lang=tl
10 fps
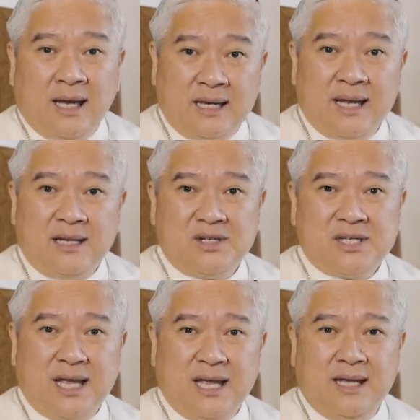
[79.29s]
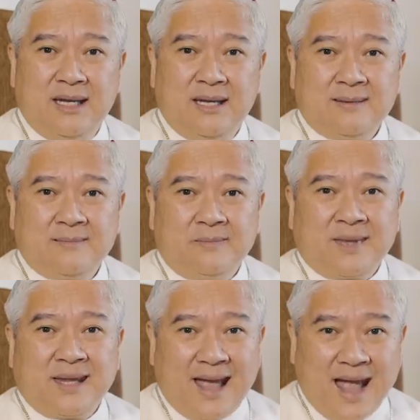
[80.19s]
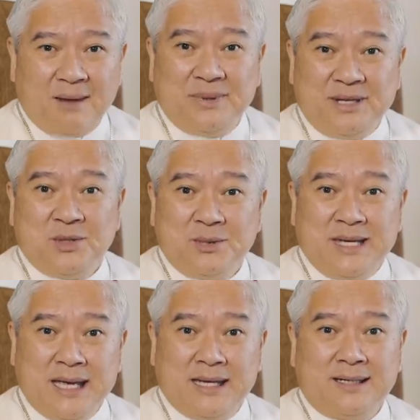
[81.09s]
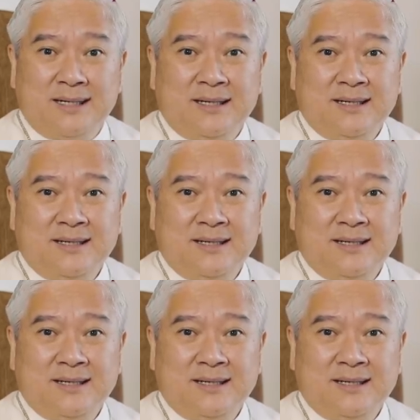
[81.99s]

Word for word: And then you say, Happy New Year.